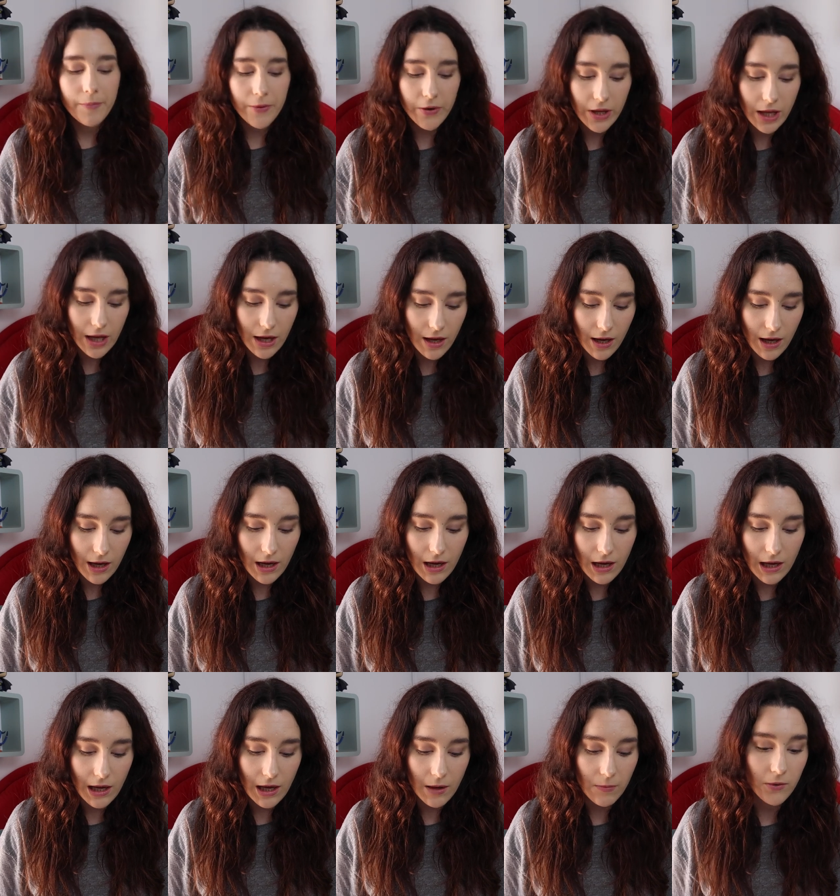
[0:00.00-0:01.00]

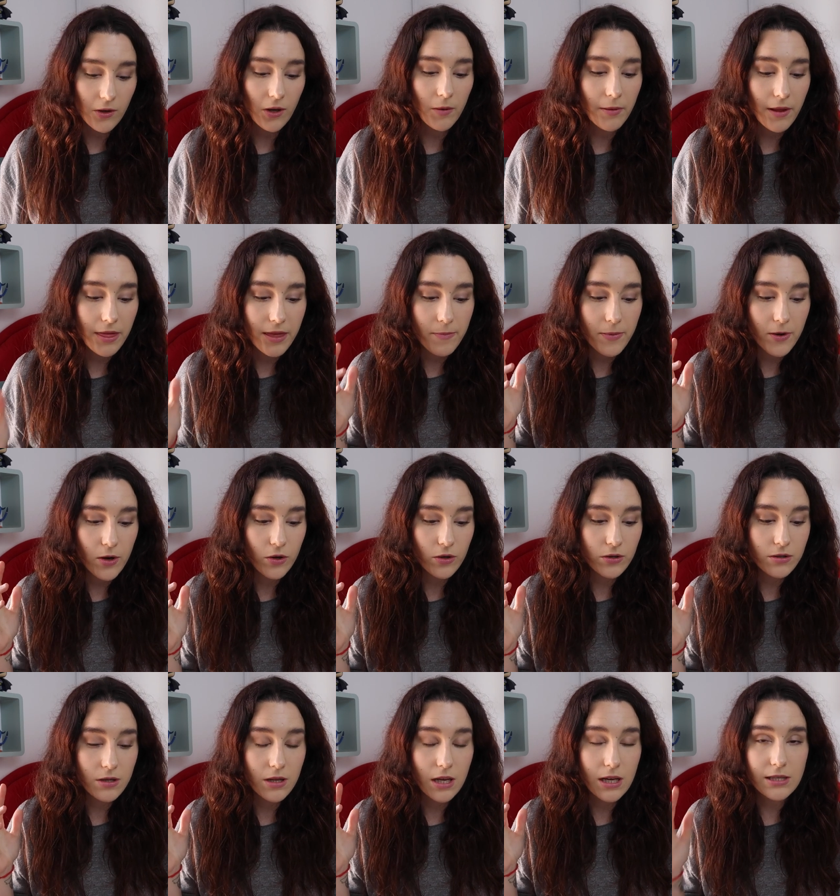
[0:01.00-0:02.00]
porque, eh, bueno, a
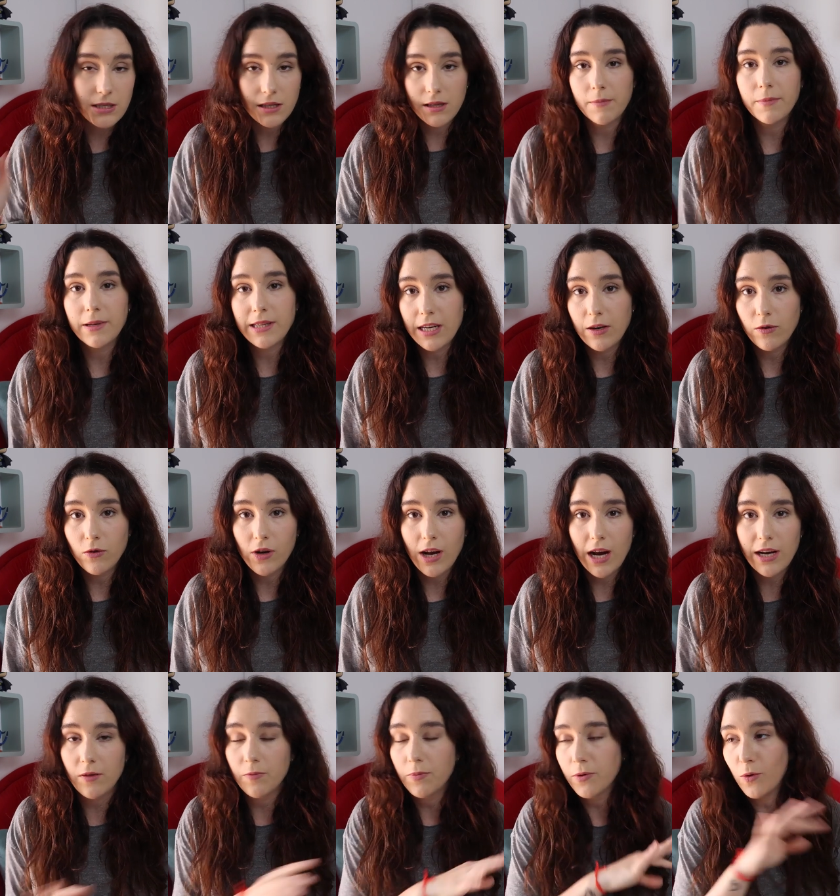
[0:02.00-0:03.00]
principios de septiembre tenía un
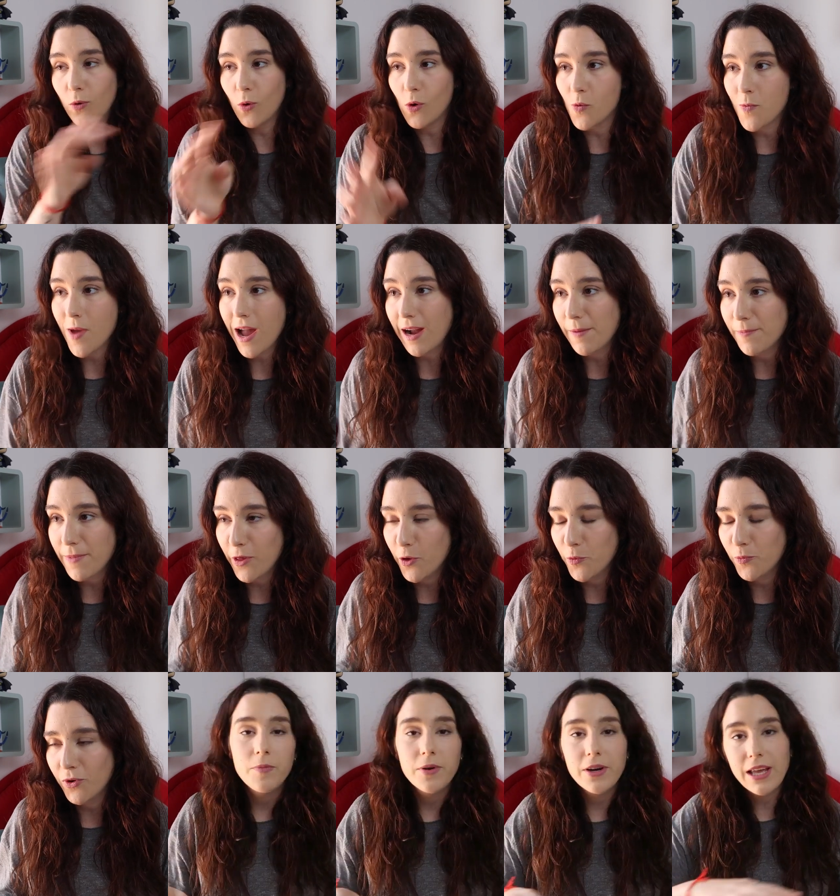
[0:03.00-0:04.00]
horario, pero luego me ha
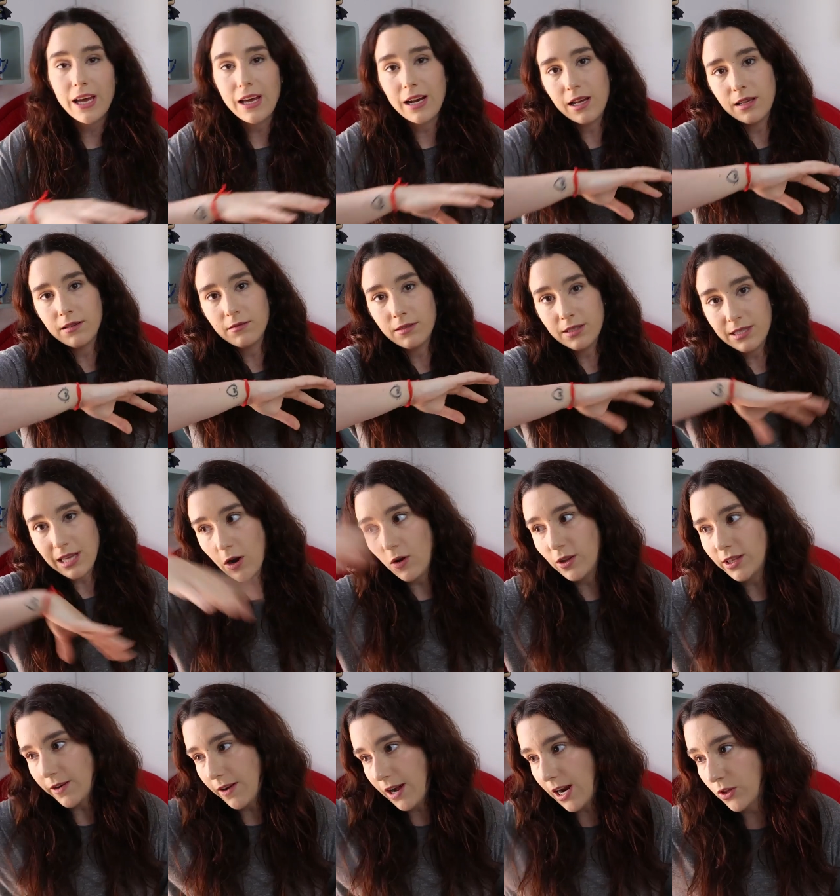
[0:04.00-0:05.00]
cambiado porque ahora
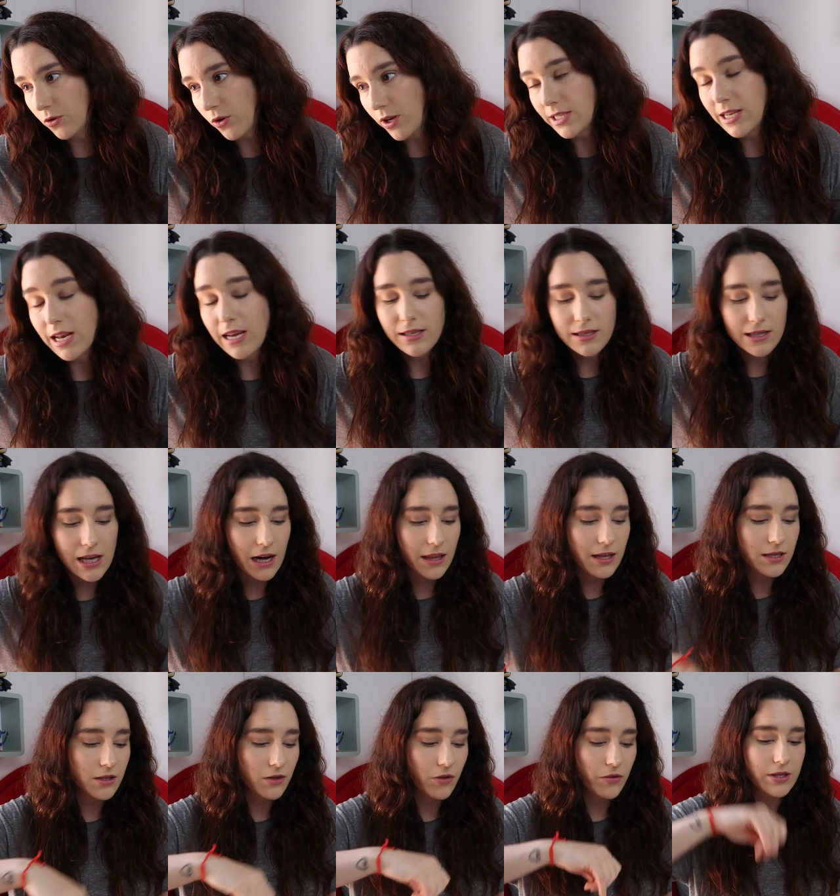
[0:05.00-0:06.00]
salgo a trabajar todas las
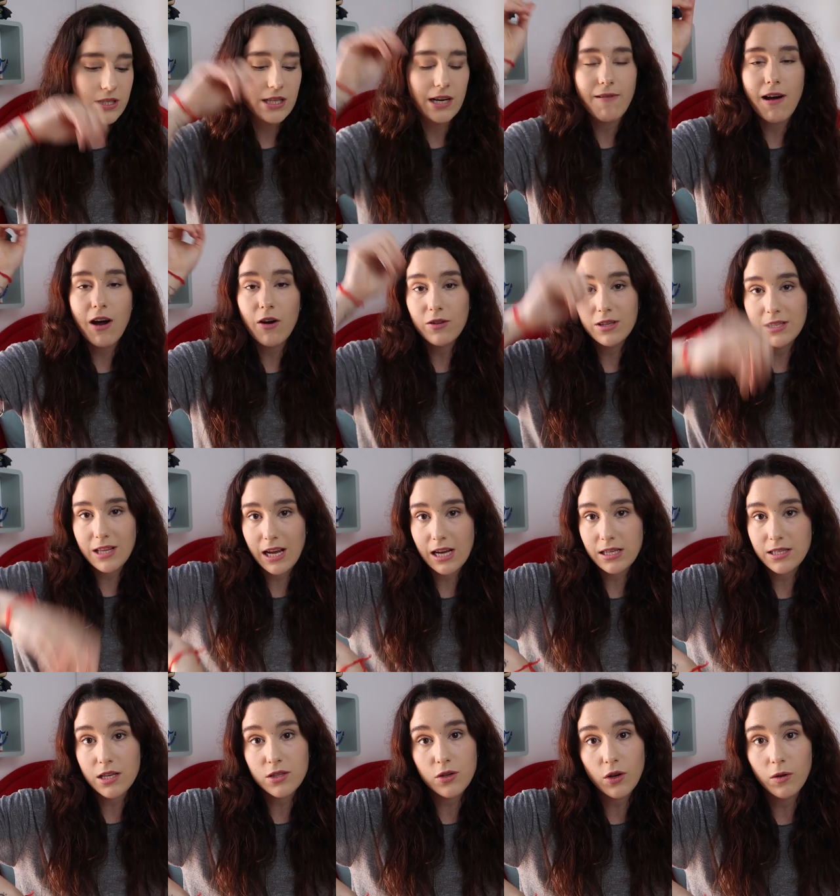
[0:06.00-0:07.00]
tardes, entonces trabajo desde
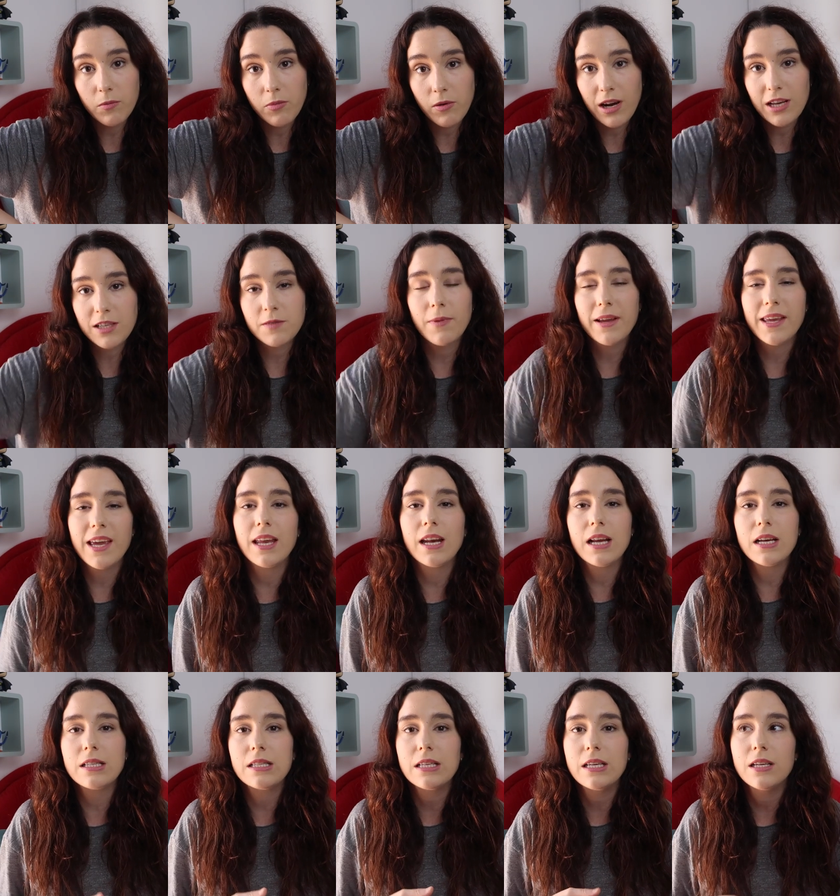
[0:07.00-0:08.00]
casa solo por las
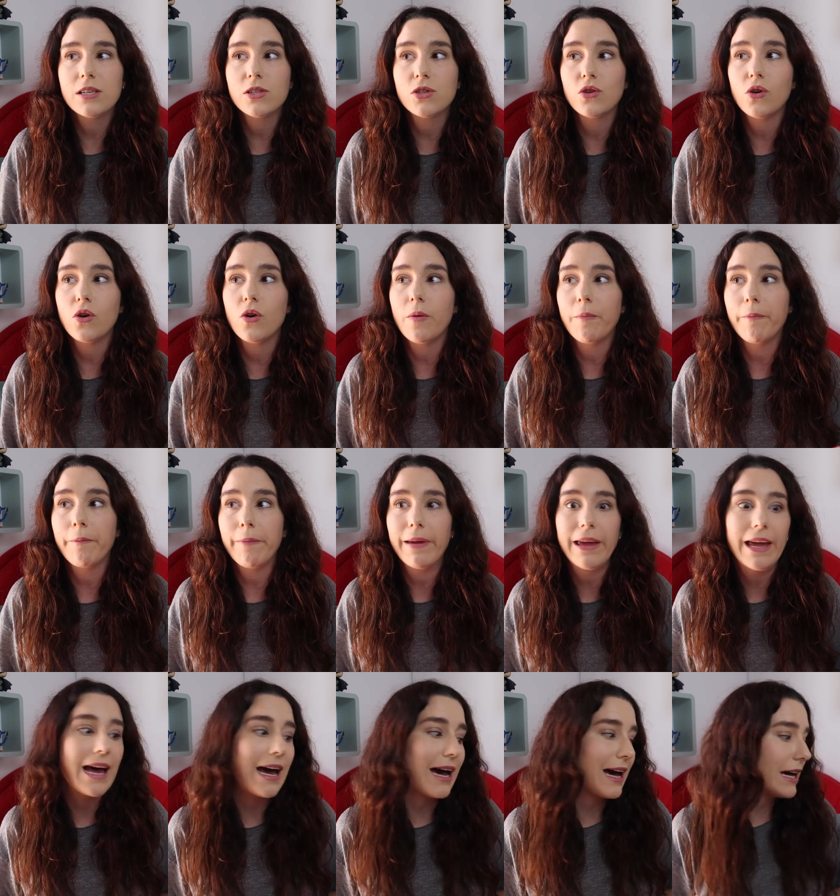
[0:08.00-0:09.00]
mañanas y eso
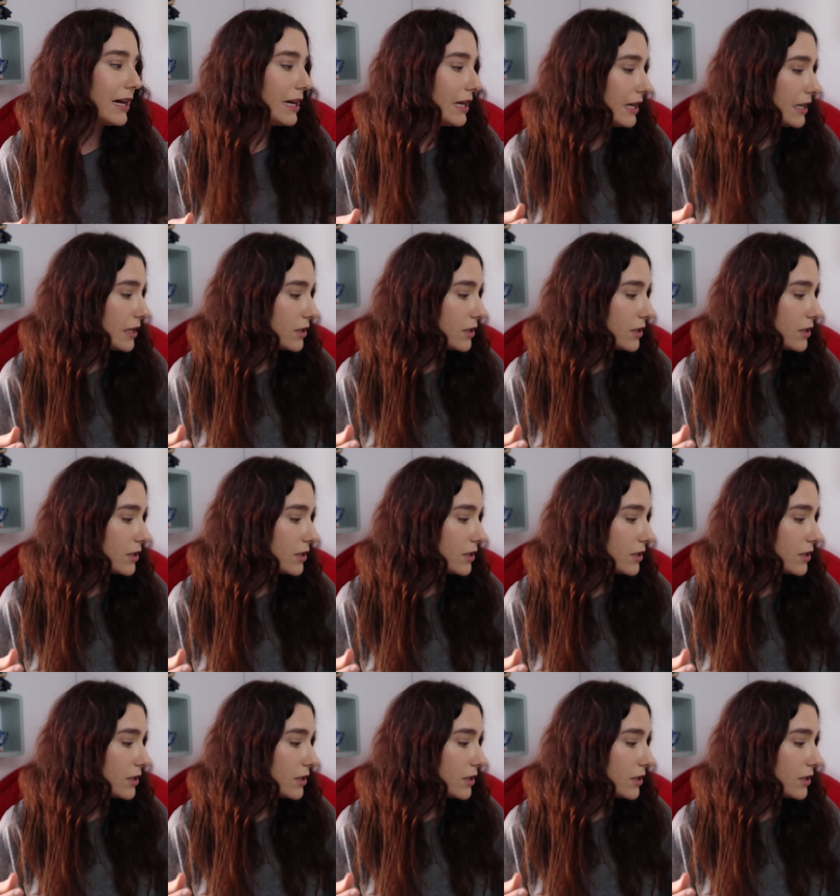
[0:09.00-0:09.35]
me ha